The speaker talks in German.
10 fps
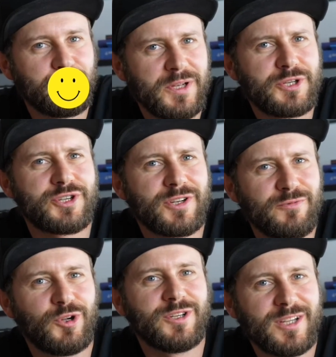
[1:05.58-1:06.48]
Pitch
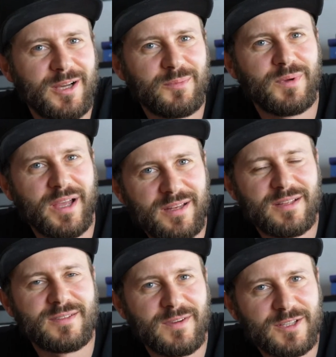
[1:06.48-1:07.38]
gewonnen habe,
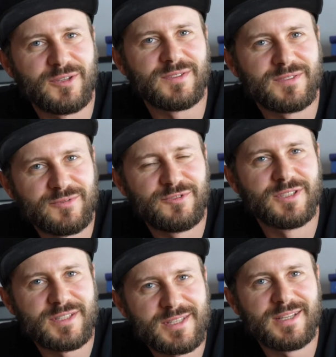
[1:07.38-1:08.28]
Ende
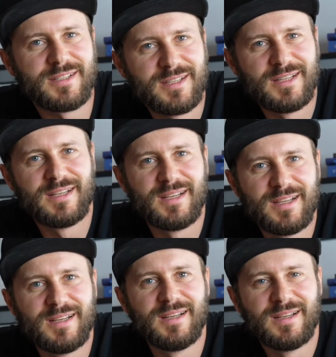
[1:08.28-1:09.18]
2014.
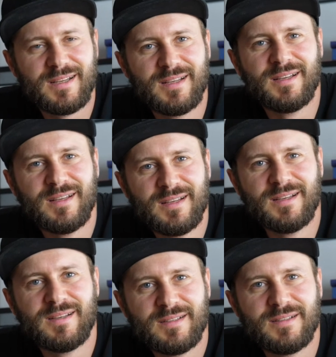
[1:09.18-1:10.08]
Also einer der
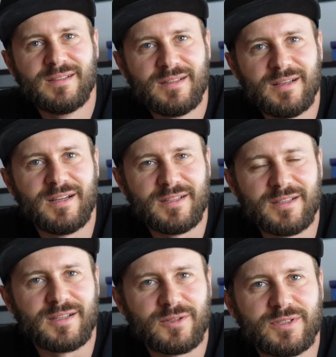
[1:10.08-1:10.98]
größten Kunden? Einer
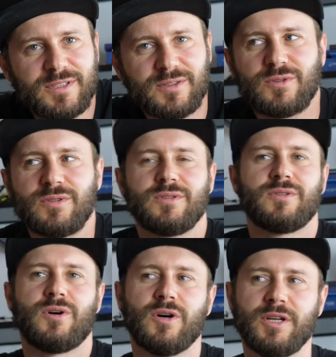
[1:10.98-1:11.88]
der größten
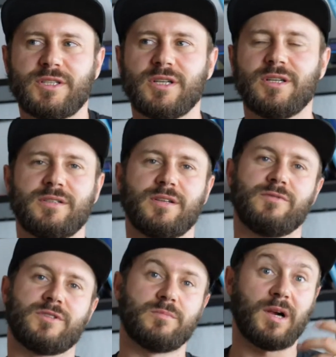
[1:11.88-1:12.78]
Kunden heute, der
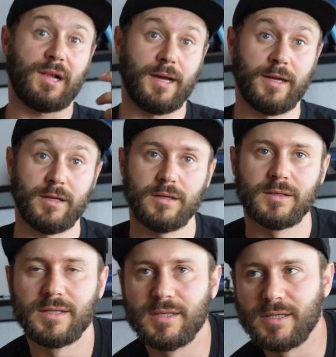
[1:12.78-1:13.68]
wird immer kleiner.
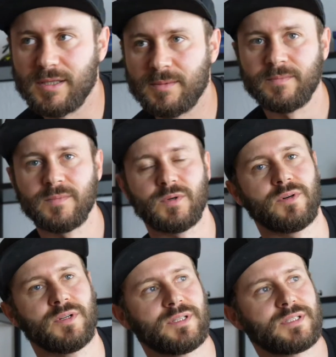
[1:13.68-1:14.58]
Ähm,
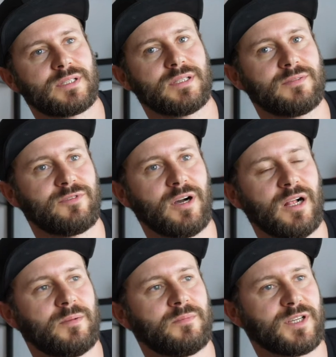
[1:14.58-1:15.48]
und vor
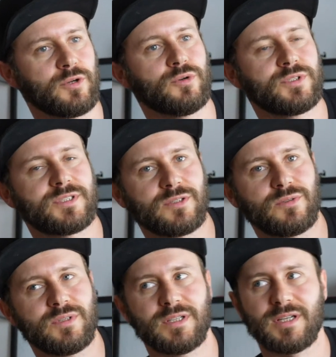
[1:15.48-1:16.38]
allem der größte
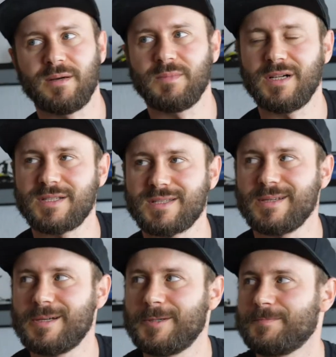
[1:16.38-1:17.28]
Kunde damals.
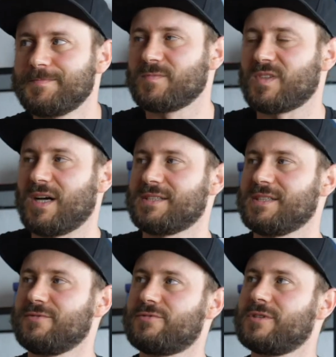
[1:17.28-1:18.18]
Ähm, da hatte
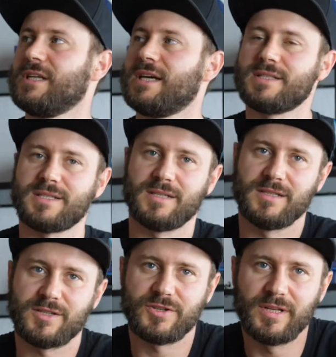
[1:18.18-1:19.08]
ich einen Freelancer,
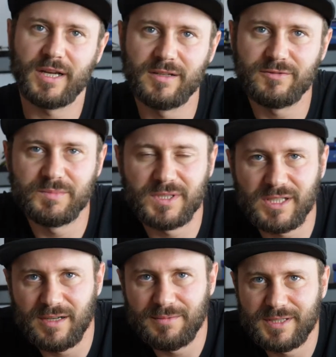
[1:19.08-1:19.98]
der schon länger für mich
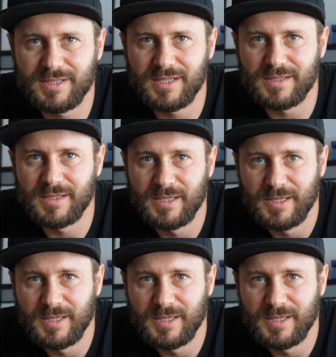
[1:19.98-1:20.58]
gearbeitet hat.